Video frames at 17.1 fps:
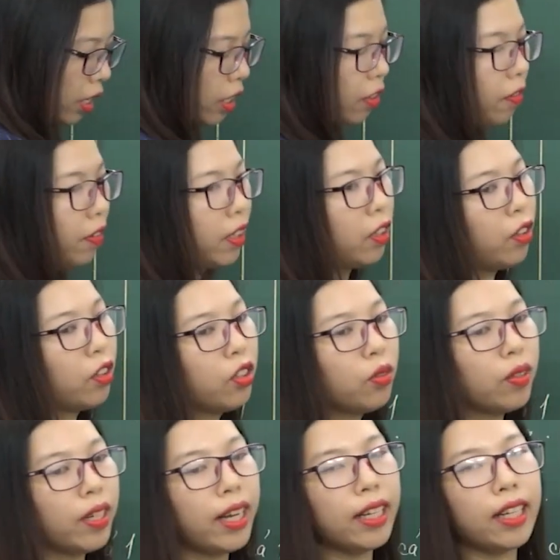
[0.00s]
Trong phần nội
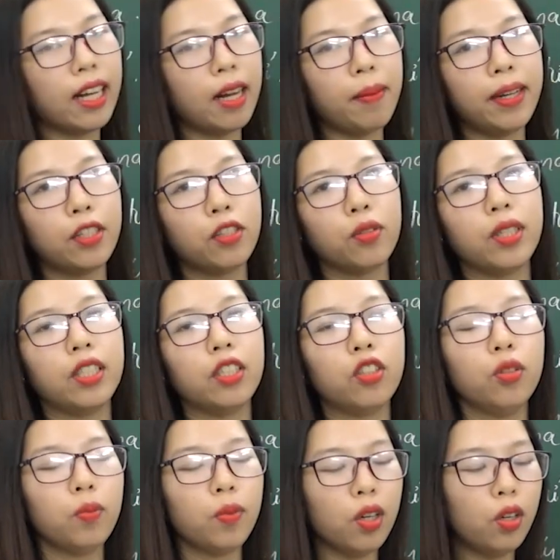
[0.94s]
dung này thì các bạn chú ý
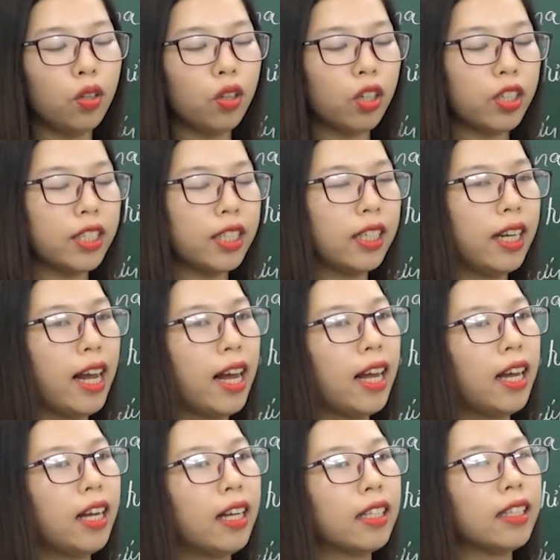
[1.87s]
giúp cô đó chính là
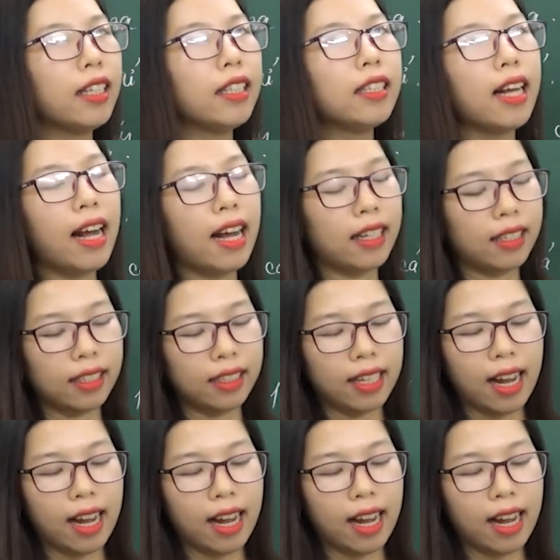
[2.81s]
tác giả